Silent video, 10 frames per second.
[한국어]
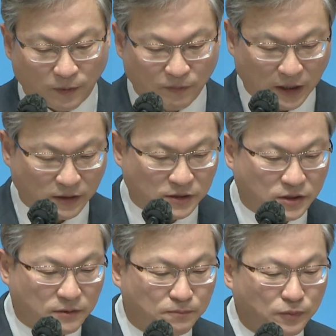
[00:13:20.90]
보면
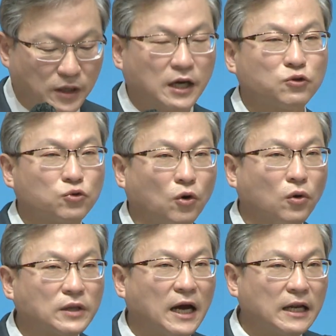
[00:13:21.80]
쓴뿌리가
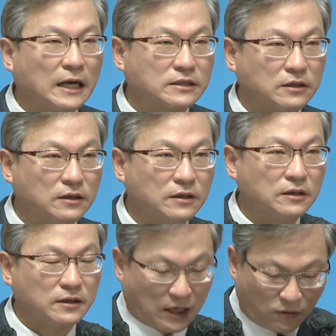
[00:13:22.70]

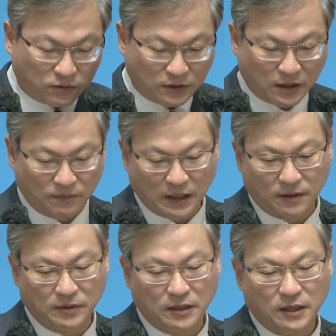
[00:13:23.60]
돋아나서라고 그렇게
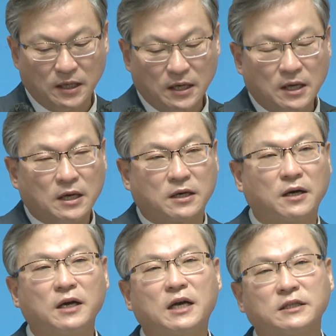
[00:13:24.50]
말합니다.
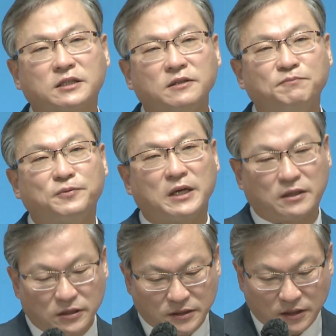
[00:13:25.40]
그러니까
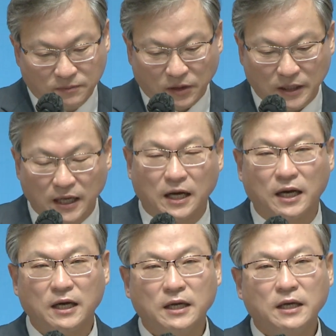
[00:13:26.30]
쓴뿌리의 특징은
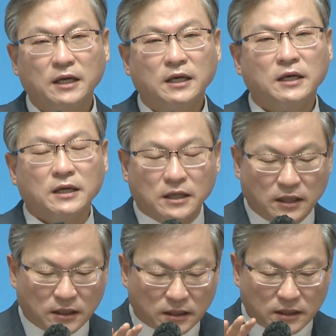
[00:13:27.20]
뭐냐?
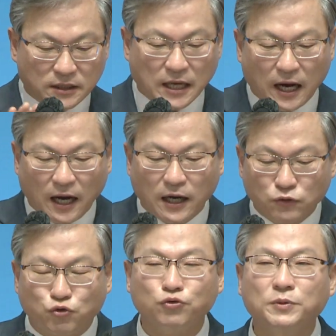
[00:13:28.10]

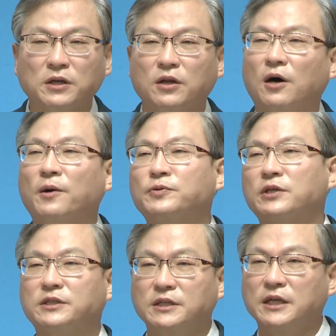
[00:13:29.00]
그냥 두면
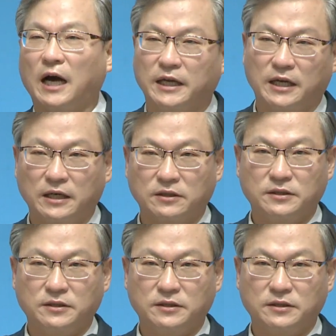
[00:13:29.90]
없어지는 게 아니라는 거예요.